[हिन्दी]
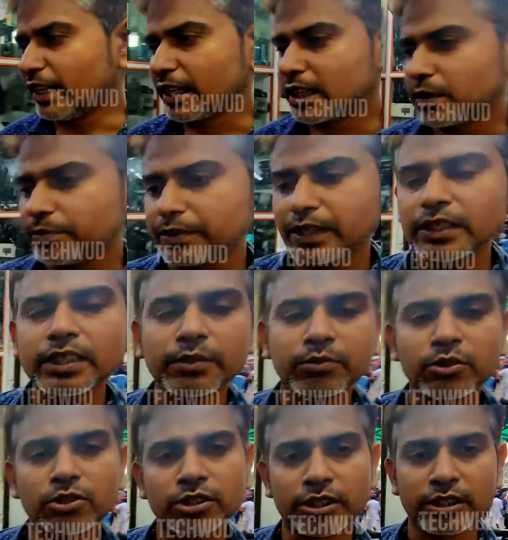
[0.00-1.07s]
माइक का प्राइस
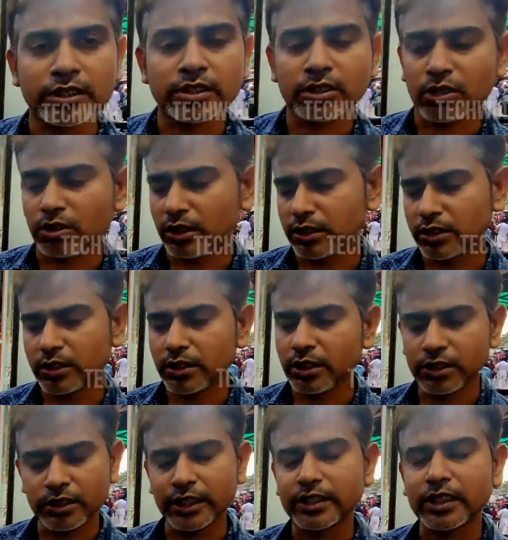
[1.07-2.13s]
आपको सिक्स
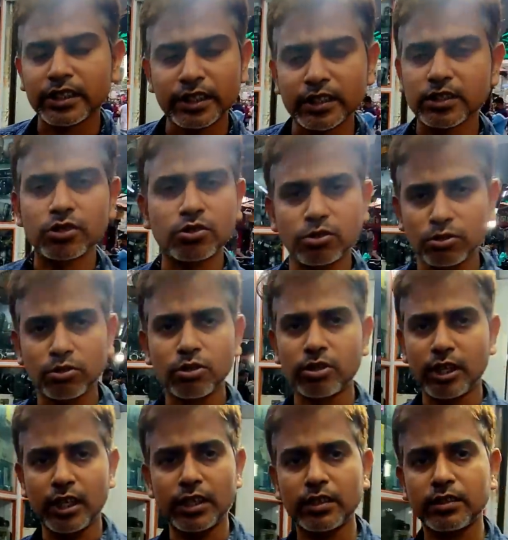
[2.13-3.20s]
थाउजेंड सिक्स हंड्रेड से शुरू
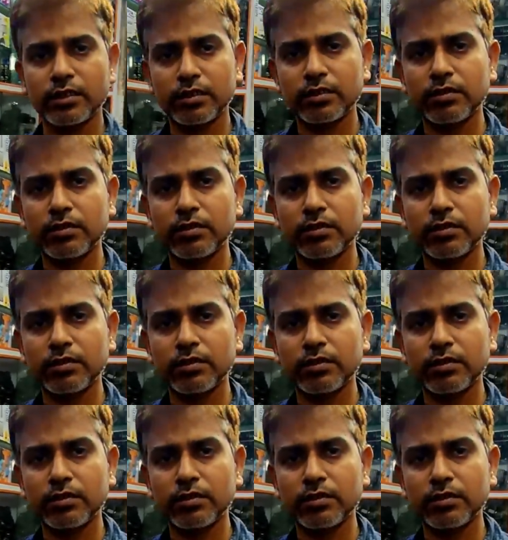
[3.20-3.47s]
होता है और